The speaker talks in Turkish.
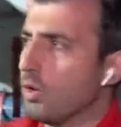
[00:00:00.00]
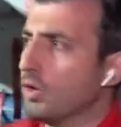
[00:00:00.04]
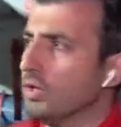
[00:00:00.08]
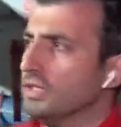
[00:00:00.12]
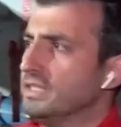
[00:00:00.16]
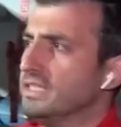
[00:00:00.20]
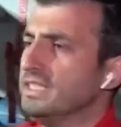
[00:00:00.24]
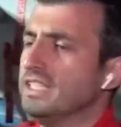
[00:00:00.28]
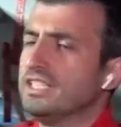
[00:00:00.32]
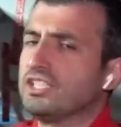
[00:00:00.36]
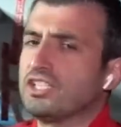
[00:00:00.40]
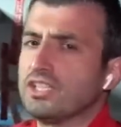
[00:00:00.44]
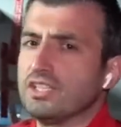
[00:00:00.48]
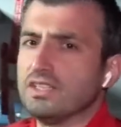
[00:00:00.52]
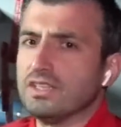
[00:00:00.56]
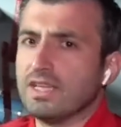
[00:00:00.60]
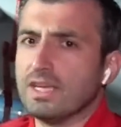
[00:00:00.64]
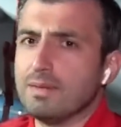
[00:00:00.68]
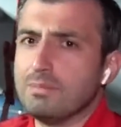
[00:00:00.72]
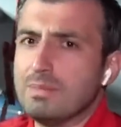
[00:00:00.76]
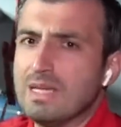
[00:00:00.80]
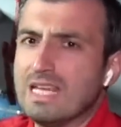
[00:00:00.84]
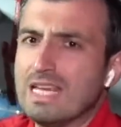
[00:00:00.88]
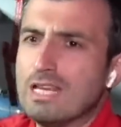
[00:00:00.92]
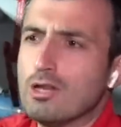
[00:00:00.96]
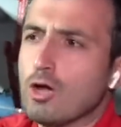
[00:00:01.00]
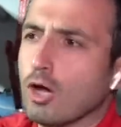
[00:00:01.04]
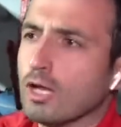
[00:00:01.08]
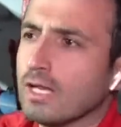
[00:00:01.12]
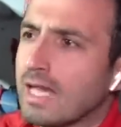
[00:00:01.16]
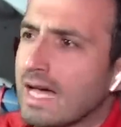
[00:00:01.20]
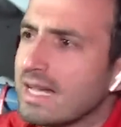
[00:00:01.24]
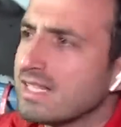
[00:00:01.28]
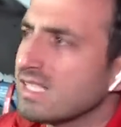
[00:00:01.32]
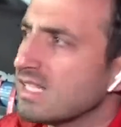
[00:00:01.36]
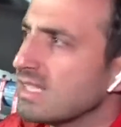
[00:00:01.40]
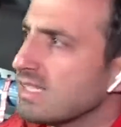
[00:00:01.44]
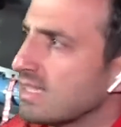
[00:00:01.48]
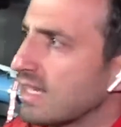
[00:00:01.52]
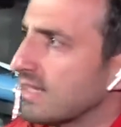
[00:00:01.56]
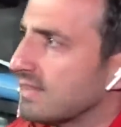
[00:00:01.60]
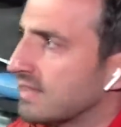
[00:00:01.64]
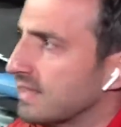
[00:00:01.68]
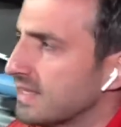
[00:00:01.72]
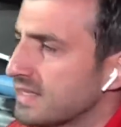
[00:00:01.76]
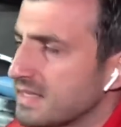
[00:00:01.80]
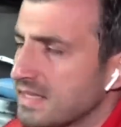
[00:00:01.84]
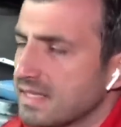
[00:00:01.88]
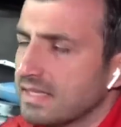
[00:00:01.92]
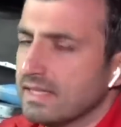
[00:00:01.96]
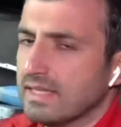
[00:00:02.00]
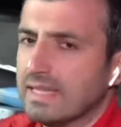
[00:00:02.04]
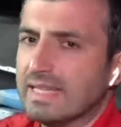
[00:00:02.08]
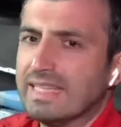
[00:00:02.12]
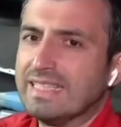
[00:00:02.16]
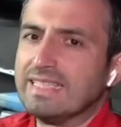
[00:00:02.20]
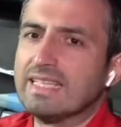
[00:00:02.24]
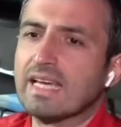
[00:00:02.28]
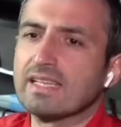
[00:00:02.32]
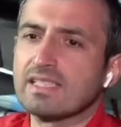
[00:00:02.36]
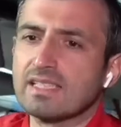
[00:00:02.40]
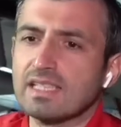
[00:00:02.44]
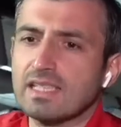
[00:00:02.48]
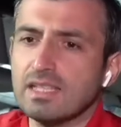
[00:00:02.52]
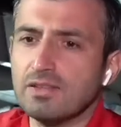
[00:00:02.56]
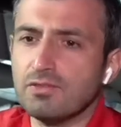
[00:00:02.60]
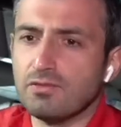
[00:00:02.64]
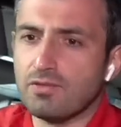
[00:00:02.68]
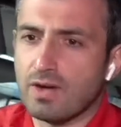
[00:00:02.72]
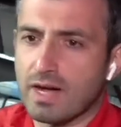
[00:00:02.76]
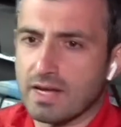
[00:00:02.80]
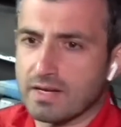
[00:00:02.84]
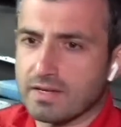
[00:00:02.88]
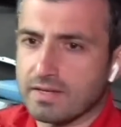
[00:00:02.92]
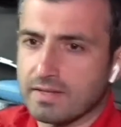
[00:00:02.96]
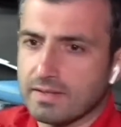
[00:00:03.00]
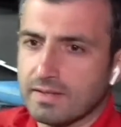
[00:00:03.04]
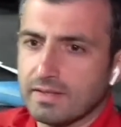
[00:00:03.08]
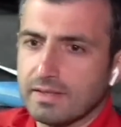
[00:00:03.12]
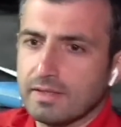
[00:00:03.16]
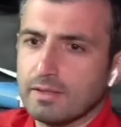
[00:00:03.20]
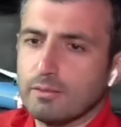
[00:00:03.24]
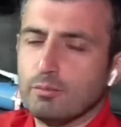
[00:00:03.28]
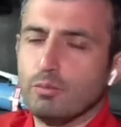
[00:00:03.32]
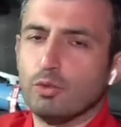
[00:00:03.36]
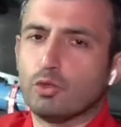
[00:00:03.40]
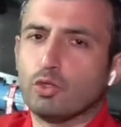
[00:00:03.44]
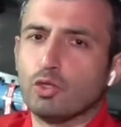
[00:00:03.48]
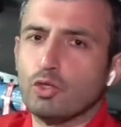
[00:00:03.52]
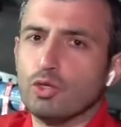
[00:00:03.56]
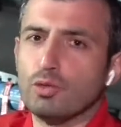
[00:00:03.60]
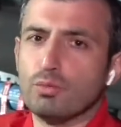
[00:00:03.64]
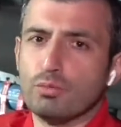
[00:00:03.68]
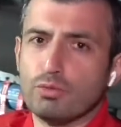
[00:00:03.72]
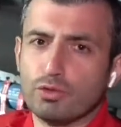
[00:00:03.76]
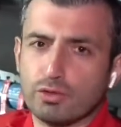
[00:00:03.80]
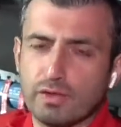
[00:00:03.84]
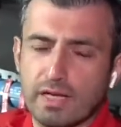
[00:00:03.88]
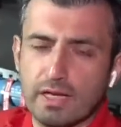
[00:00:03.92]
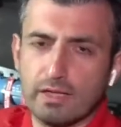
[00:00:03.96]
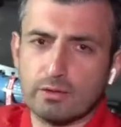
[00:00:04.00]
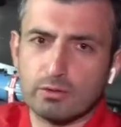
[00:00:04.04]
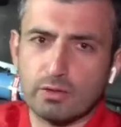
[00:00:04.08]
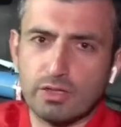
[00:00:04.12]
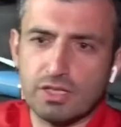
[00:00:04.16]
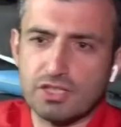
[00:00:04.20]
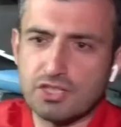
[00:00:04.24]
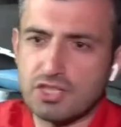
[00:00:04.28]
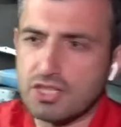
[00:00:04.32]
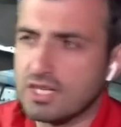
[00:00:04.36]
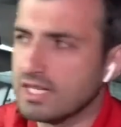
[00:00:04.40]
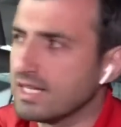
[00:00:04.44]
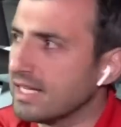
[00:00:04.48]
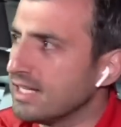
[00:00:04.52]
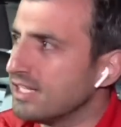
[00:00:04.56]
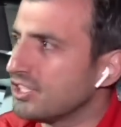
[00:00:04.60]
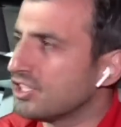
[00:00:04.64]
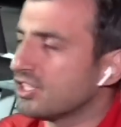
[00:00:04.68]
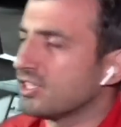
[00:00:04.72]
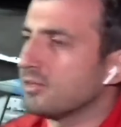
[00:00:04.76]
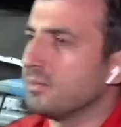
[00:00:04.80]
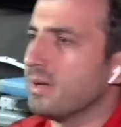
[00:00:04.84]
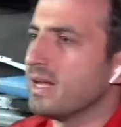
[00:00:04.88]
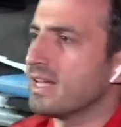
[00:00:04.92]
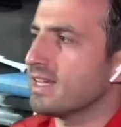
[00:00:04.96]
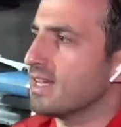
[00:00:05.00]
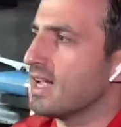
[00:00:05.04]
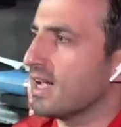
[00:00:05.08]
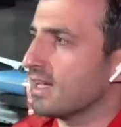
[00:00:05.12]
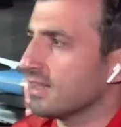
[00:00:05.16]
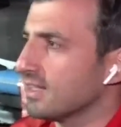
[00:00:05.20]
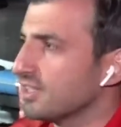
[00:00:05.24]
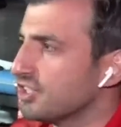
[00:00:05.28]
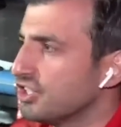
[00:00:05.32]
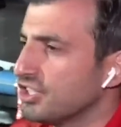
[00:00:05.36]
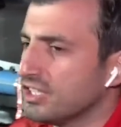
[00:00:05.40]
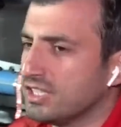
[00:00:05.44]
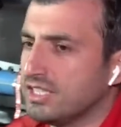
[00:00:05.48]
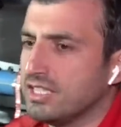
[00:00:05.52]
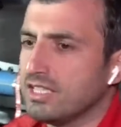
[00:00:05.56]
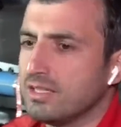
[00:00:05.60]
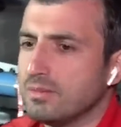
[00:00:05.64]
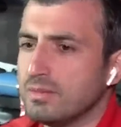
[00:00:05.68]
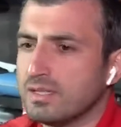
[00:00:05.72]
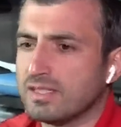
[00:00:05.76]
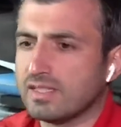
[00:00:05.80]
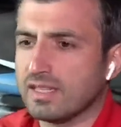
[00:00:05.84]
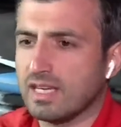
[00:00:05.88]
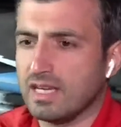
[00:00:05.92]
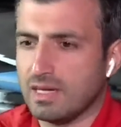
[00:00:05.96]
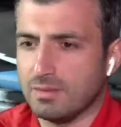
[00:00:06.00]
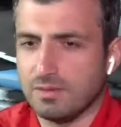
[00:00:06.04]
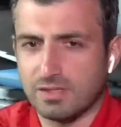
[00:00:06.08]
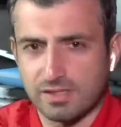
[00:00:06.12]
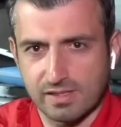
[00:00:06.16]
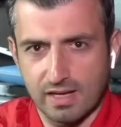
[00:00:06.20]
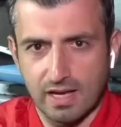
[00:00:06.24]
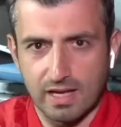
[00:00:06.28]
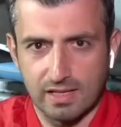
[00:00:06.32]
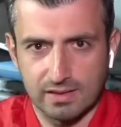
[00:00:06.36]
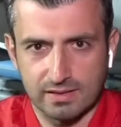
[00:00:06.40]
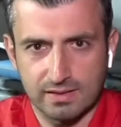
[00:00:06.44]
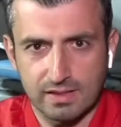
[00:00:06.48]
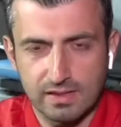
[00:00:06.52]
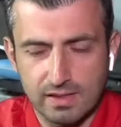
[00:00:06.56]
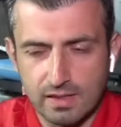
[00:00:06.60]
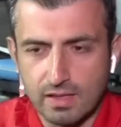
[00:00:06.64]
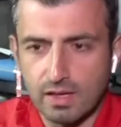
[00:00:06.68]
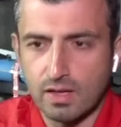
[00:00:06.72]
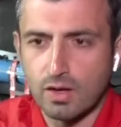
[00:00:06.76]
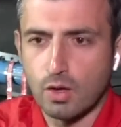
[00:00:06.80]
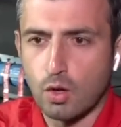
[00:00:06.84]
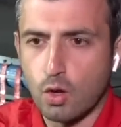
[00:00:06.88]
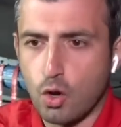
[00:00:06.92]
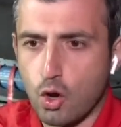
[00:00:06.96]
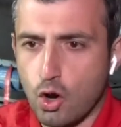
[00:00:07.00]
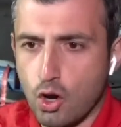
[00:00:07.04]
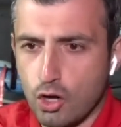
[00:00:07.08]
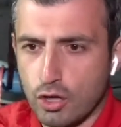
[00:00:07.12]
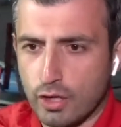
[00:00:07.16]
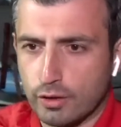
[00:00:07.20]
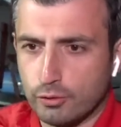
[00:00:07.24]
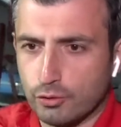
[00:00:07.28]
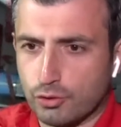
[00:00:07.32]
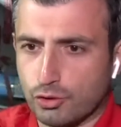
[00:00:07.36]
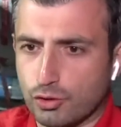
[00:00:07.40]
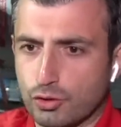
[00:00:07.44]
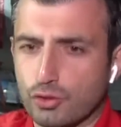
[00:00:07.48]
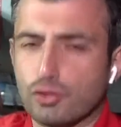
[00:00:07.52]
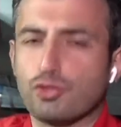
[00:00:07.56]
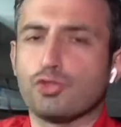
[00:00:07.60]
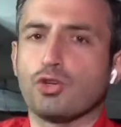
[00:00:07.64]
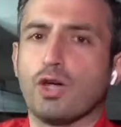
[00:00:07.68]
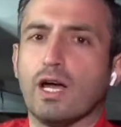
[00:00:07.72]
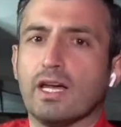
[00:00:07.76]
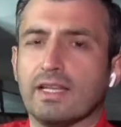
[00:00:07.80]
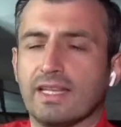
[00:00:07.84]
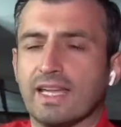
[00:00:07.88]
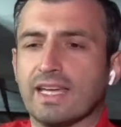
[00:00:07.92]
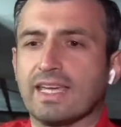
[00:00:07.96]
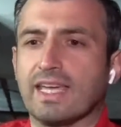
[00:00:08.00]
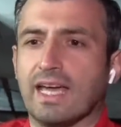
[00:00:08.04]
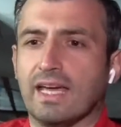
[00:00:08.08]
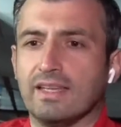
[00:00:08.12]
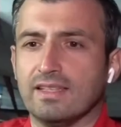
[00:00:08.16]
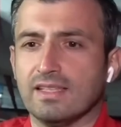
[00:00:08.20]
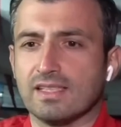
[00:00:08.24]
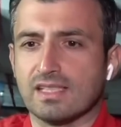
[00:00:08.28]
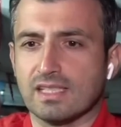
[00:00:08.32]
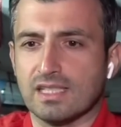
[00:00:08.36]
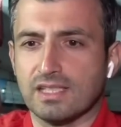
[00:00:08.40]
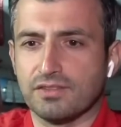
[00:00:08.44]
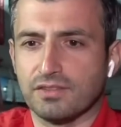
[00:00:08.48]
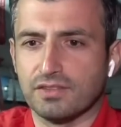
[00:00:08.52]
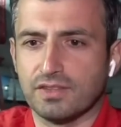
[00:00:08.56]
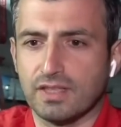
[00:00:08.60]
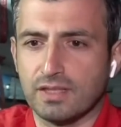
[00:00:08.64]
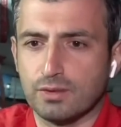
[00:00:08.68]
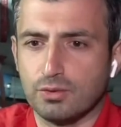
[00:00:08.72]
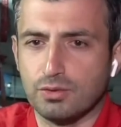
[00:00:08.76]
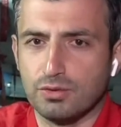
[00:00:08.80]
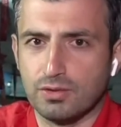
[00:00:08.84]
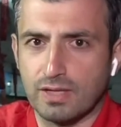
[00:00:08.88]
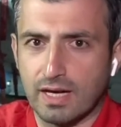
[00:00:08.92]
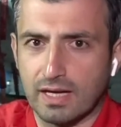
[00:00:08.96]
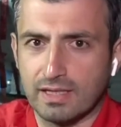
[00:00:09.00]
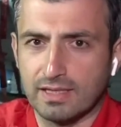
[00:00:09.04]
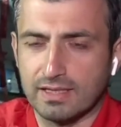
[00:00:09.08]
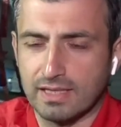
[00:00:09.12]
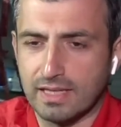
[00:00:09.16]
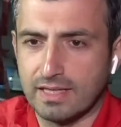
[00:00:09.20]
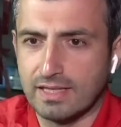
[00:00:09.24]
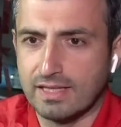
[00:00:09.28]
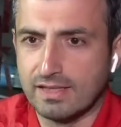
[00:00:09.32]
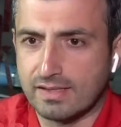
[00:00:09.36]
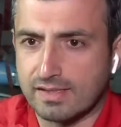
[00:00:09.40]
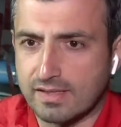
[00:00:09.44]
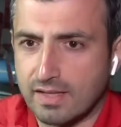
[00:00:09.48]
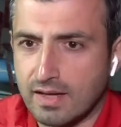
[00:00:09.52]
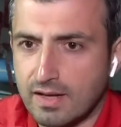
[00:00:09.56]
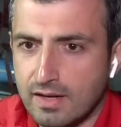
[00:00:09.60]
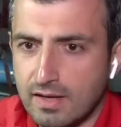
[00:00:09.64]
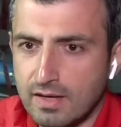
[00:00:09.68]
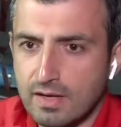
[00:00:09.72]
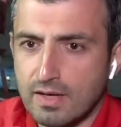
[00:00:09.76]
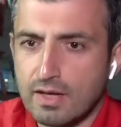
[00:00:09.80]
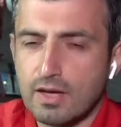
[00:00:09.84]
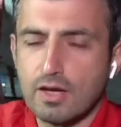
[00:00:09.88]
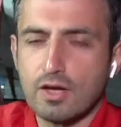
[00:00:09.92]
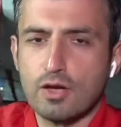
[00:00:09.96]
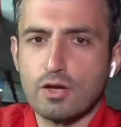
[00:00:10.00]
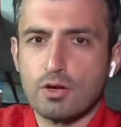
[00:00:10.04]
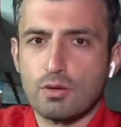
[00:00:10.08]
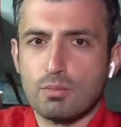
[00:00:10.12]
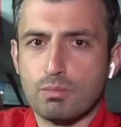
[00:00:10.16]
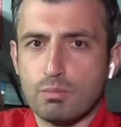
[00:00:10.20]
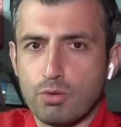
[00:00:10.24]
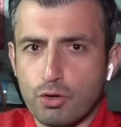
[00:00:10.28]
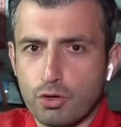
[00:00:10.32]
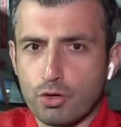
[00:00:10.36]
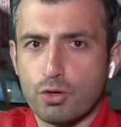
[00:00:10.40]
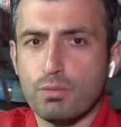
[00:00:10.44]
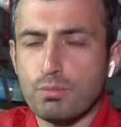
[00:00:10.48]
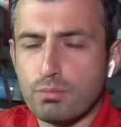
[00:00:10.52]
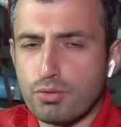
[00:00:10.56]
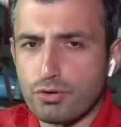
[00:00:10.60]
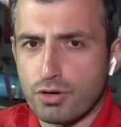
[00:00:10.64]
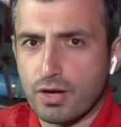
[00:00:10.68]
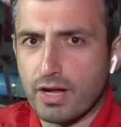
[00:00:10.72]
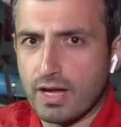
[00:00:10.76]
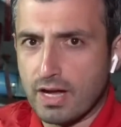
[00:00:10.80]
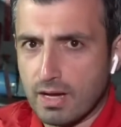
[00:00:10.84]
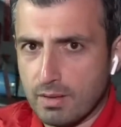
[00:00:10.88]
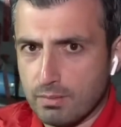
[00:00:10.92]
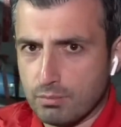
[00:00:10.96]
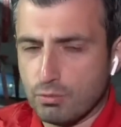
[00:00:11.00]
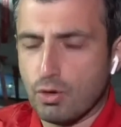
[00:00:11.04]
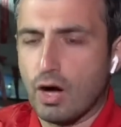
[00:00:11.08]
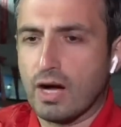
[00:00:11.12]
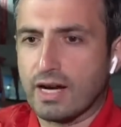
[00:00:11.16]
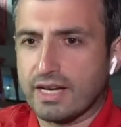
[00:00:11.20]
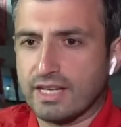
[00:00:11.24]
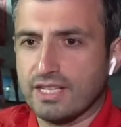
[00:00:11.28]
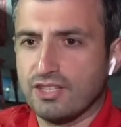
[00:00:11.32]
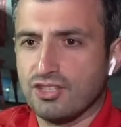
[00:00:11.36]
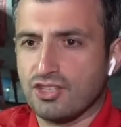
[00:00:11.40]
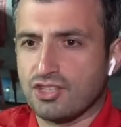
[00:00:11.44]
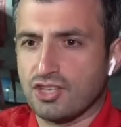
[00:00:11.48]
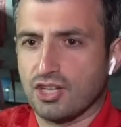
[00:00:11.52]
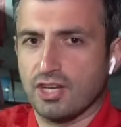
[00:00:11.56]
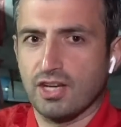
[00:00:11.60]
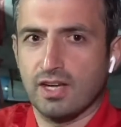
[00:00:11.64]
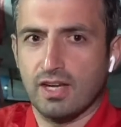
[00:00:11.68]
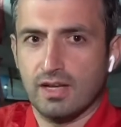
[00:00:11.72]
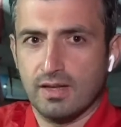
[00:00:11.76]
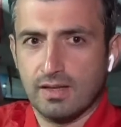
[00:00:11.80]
İçinde milyonlarca satır yazılım var. Bütün bu teknolojiyi geliştirmek yaklaşık 20 senemizi aldı. Öyle düşünün. Şu anda kendi sınıfında dünyanın en iyisi. Bugün buraya bu Akıncı,